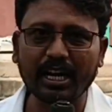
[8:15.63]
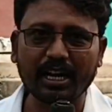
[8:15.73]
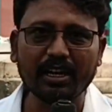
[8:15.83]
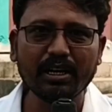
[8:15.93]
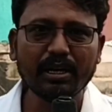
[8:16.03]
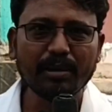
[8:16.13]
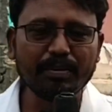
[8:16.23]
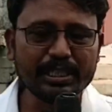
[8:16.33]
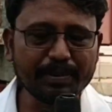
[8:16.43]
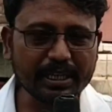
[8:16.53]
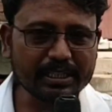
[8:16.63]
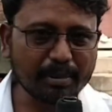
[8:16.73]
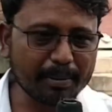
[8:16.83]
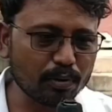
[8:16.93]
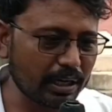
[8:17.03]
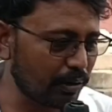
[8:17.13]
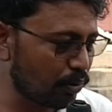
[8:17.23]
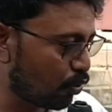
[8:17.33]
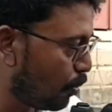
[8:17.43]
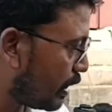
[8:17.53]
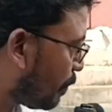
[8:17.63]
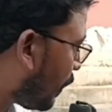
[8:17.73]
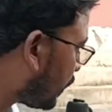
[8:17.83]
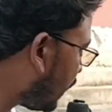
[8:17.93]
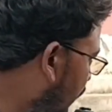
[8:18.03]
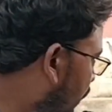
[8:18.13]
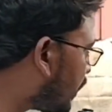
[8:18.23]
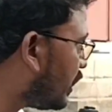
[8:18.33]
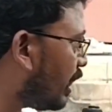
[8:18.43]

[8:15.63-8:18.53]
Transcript: না বিজেপিকে সেভাবে ওনারা কোনো খুব একটা পাত্তাই দিচ্ছেন না